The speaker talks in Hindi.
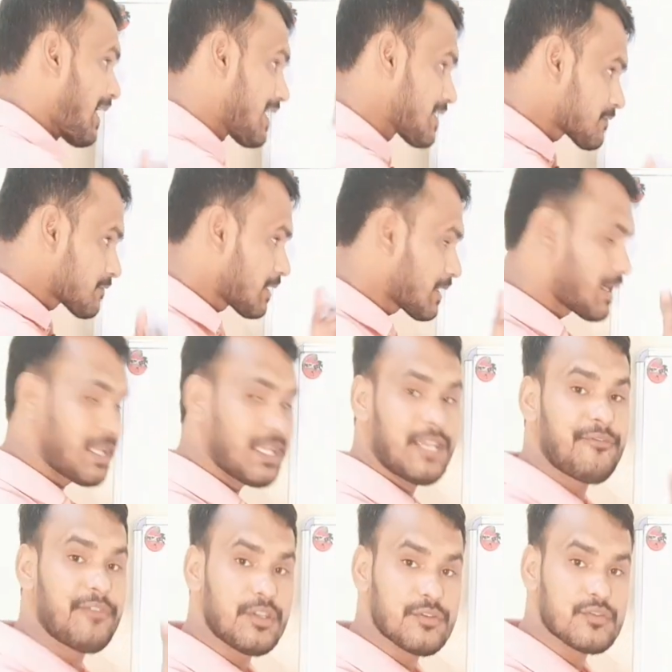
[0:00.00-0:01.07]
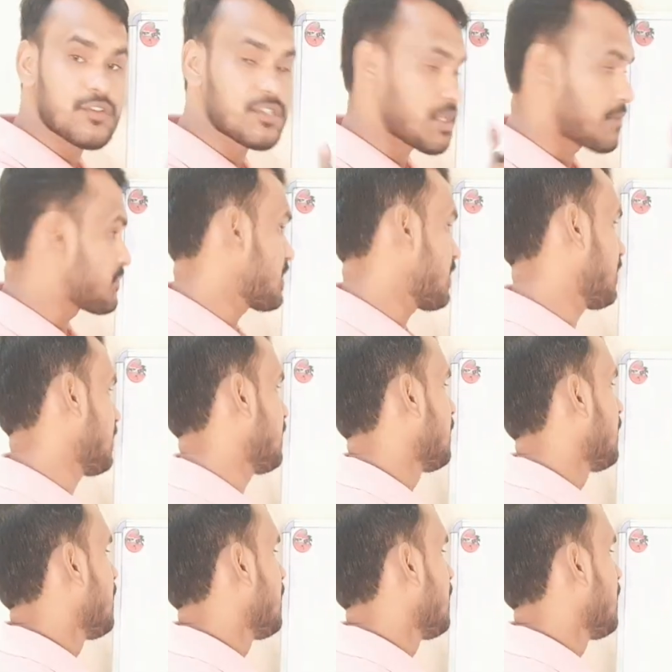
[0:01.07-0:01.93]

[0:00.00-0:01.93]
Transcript: आंसर करेंगे फिर उसको समझेंगे